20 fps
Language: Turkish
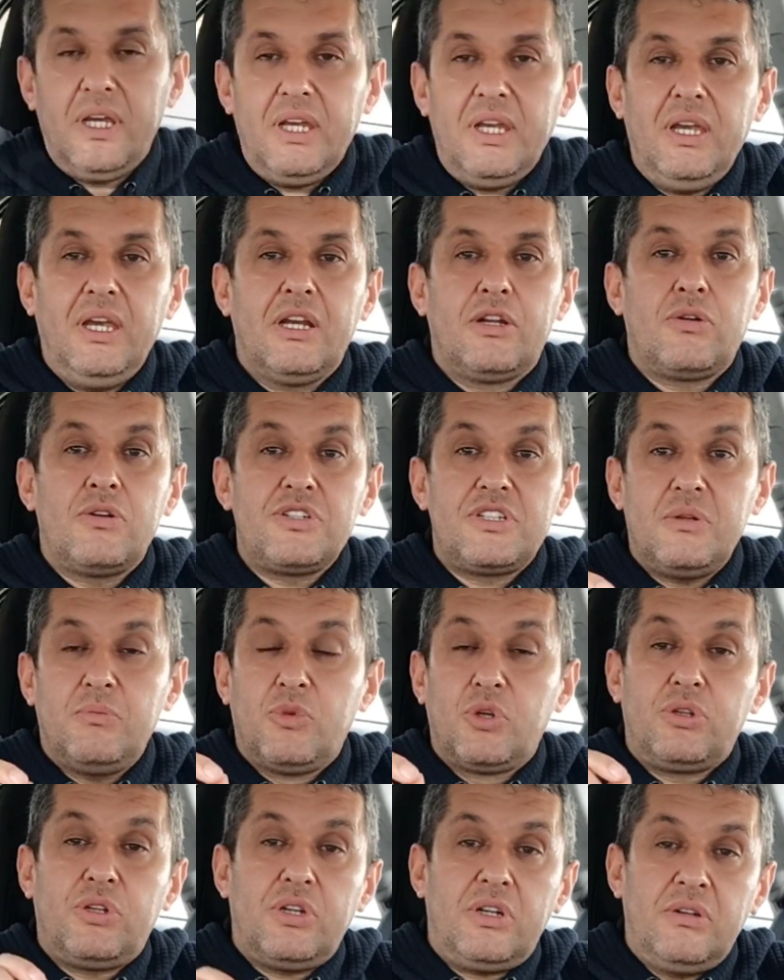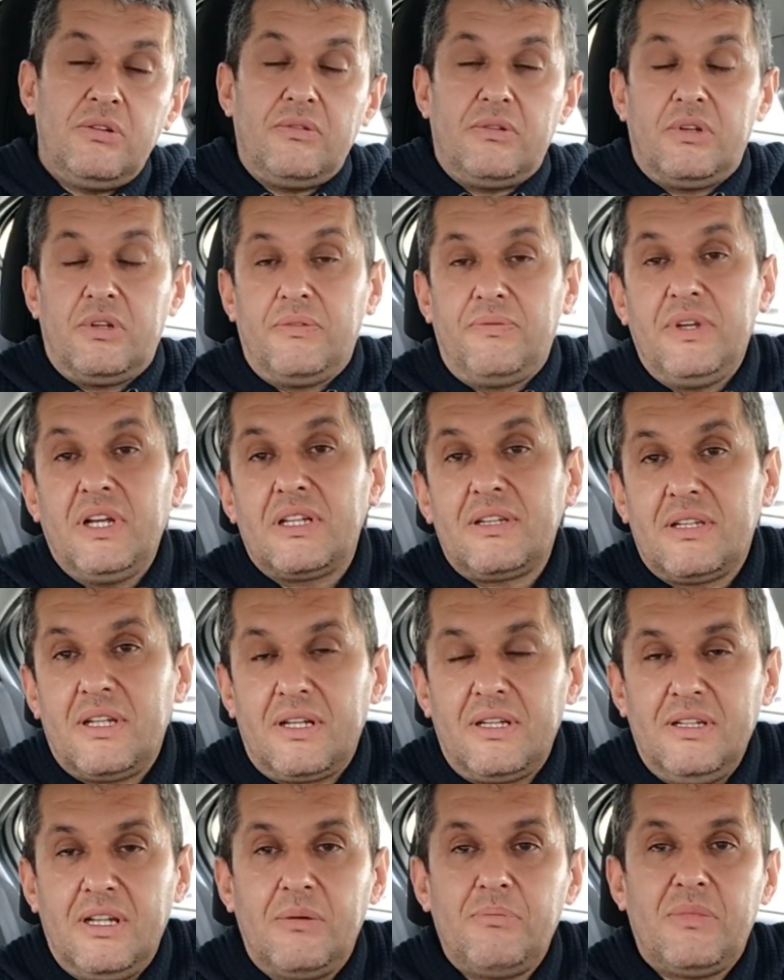İlk önce motorun
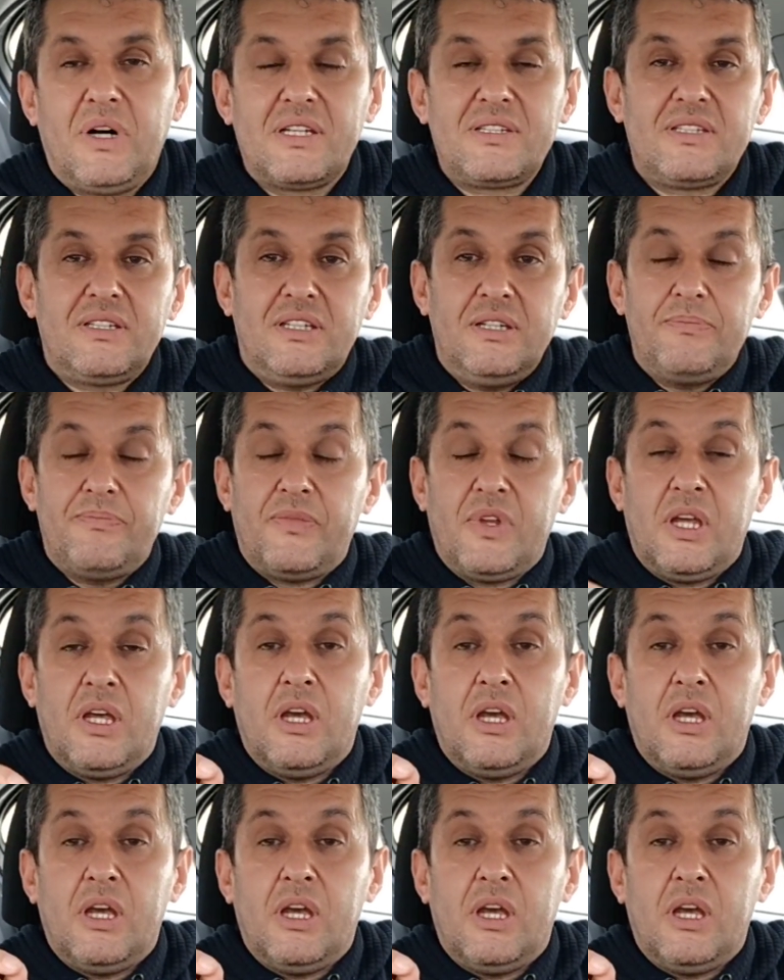fiyatlarından bahsedeyim.